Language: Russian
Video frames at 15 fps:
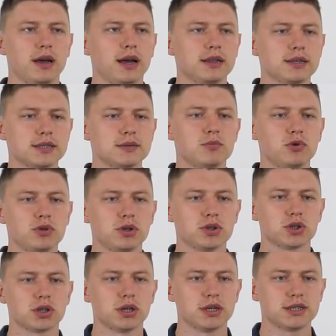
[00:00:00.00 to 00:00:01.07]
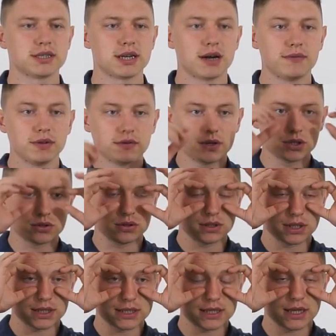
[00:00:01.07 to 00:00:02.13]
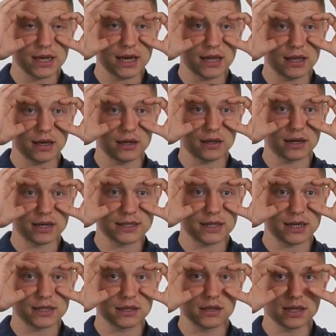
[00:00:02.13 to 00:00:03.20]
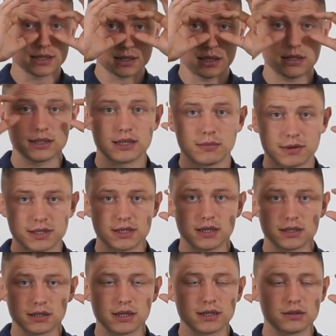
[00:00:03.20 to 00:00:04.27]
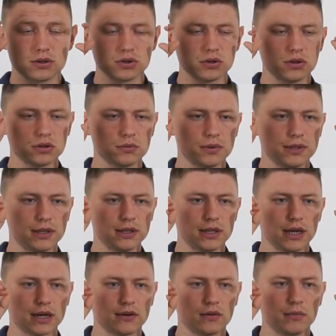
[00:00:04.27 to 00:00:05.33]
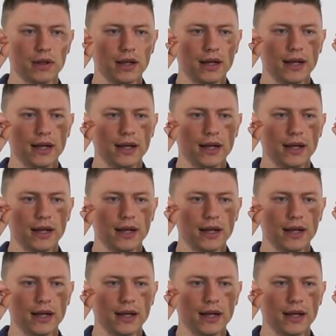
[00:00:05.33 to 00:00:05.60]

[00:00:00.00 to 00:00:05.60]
Это смотришь, сравниваешь, то есть расстояние, разрез глаз, кстати, сам разрез глаз тоже должен быть одинаковым.